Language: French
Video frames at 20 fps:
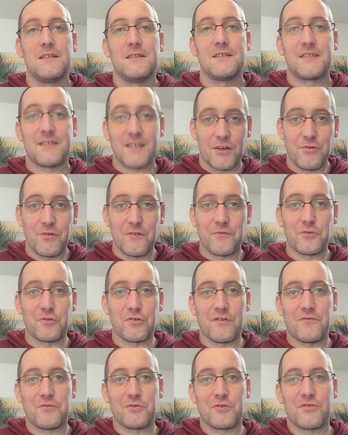Salut les
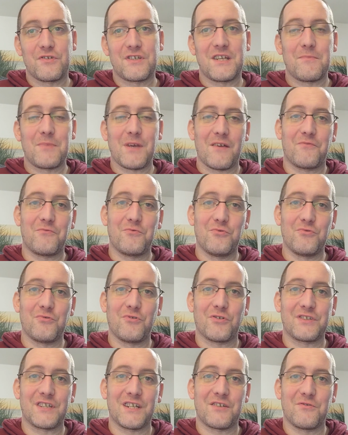footeurs et footeuses et bienvenue
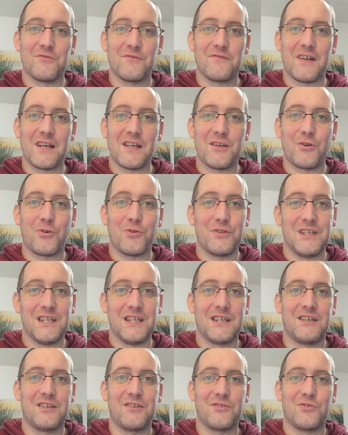dans cette nouvelle
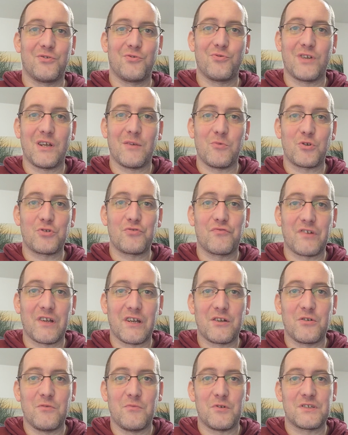chronique. Tout d'abord, je
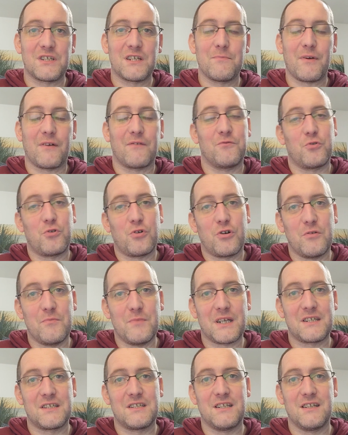voudrais commencer par vous
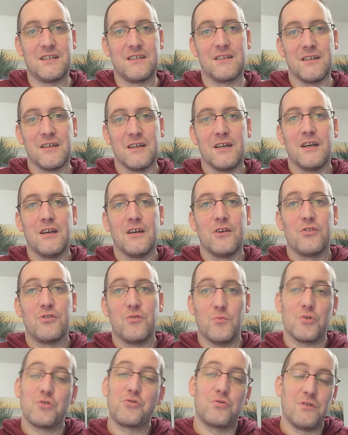remercier de
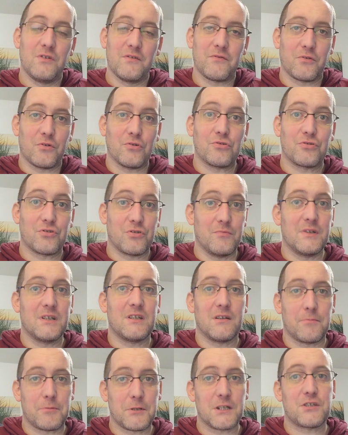me suivre
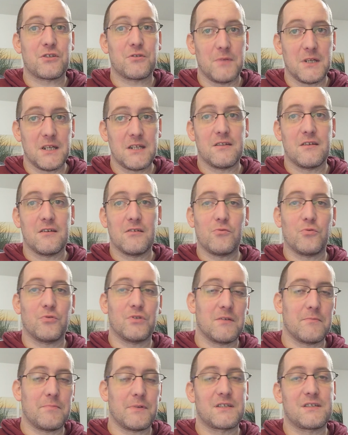semaine après semaine.
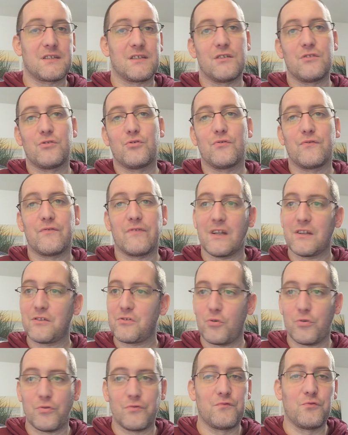On est passé de
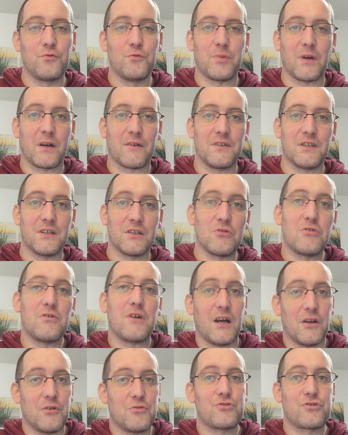20-30 vues par vidéo
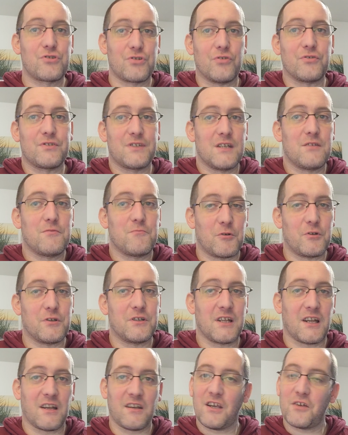à une centaine pour
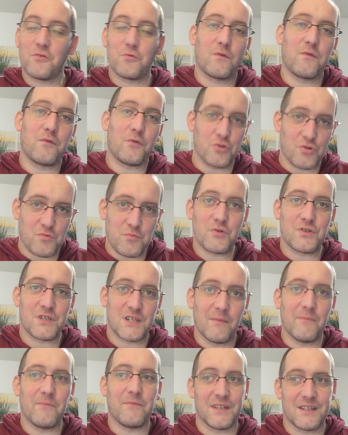les dernières, donc franchement,
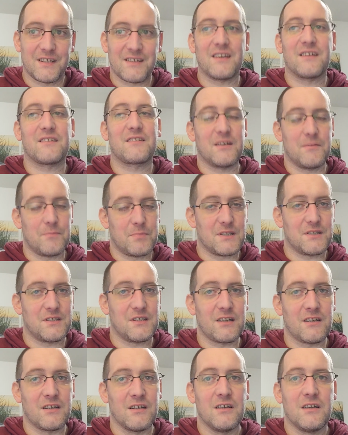ça me fait très très
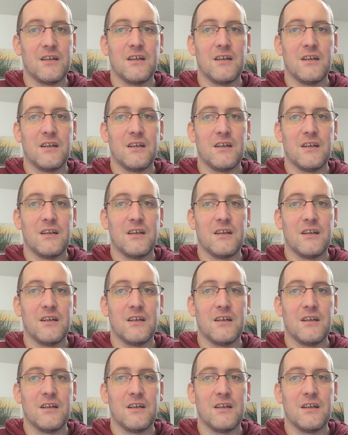plaisir.